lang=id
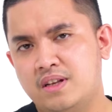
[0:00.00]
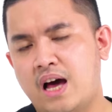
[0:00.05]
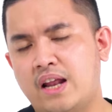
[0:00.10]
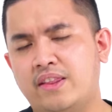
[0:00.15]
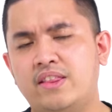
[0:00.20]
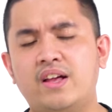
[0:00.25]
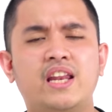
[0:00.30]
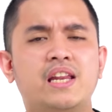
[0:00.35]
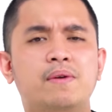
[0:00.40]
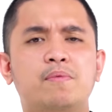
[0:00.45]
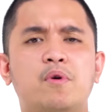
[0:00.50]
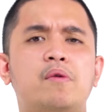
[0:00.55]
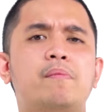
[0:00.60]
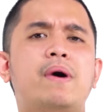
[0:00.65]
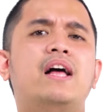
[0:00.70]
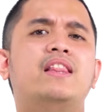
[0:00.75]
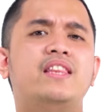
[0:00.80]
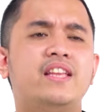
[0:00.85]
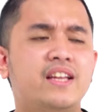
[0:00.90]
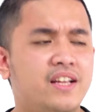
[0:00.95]
Harta nggak
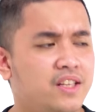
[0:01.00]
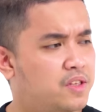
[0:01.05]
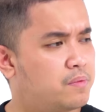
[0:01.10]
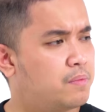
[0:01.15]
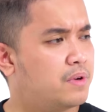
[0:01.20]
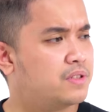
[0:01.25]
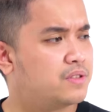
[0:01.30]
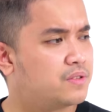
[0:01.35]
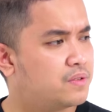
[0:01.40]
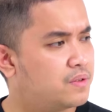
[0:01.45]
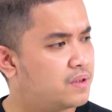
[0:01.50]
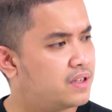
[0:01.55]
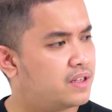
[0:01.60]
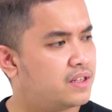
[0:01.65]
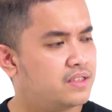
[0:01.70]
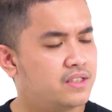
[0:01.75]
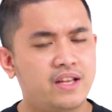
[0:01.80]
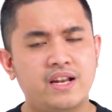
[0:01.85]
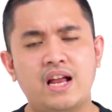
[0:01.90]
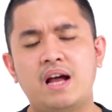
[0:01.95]
dibawa mati gitu maksud gue.
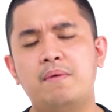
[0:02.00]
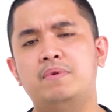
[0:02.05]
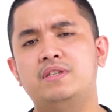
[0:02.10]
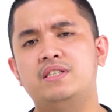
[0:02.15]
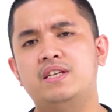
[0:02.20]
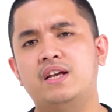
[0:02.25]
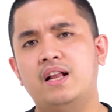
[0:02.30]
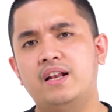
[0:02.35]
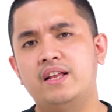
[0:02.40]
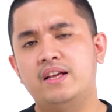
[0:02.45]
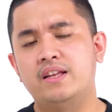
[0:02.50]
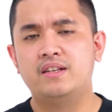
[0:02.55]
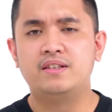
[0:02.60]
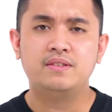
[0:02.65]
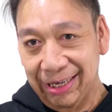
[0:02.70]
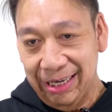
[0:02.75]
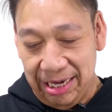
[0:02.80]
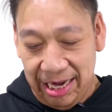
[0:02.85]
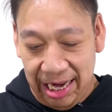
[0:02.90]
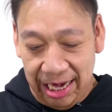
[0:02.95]
Cari apa sih kalian?
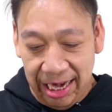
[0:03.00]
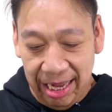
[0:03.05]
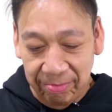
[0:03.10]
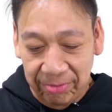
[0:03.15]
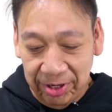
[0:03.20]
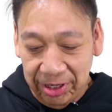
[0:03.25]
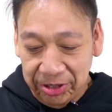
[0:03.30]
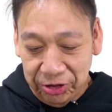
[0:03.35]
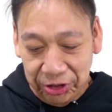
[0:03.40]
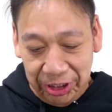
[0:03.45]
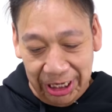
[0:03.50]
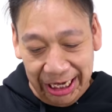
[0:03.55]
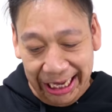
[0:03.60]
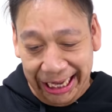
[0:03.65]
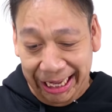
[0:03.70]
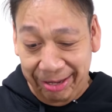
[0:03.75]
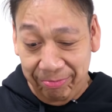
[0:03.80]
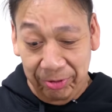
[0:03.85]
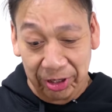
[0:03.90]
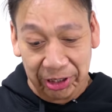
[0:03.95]
Dalam
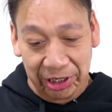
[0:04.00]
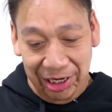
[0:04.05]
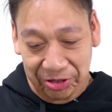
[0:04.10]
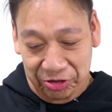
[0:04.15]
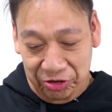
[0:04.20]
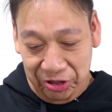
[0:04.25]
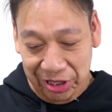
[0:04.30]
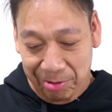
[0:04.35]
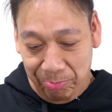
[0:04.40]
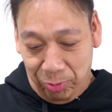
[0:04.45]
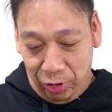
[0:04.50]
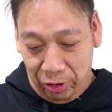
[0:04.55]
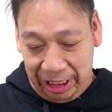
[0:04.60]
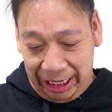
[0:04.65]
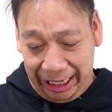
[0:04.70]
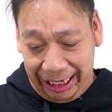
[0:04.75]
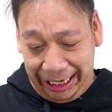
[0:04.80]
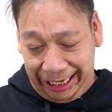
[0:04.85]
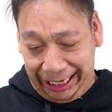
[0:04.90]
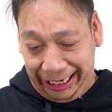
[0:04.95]
Islam Ria tidak
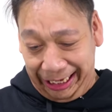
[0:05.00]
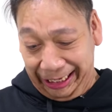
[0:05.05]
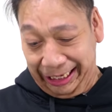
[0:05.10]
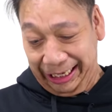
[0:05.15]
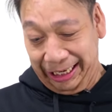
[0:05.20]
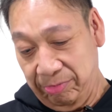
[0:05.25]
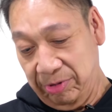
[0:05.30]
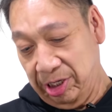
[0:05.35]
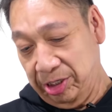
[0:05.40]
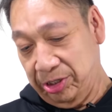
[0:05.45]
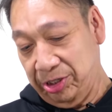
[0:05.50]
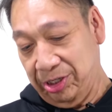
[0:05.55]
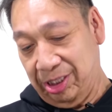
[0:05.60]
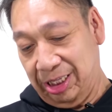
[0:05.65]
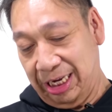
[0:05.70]
boleh. Masya